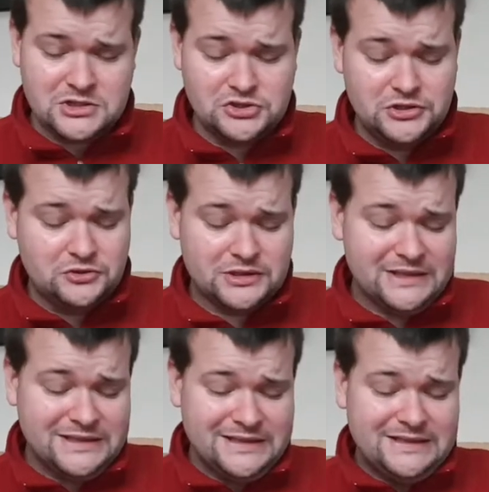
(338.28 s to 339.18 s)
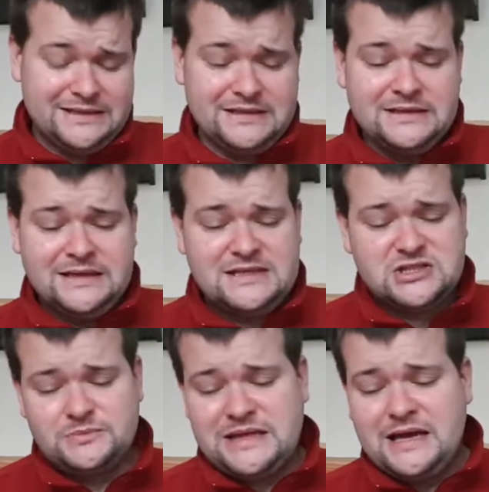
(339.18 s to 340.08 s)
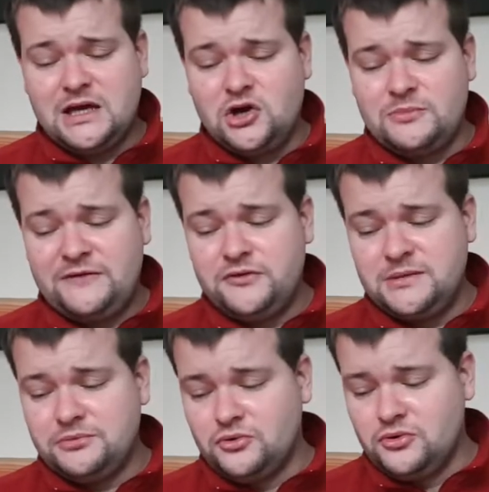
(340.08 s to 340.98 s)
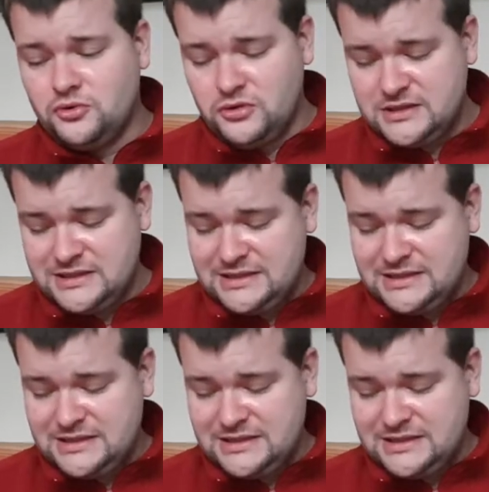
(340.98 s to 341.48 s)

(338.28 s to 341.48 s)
Entschuldigung. Ne? Es gibt leider auch mal für den Prolog äh,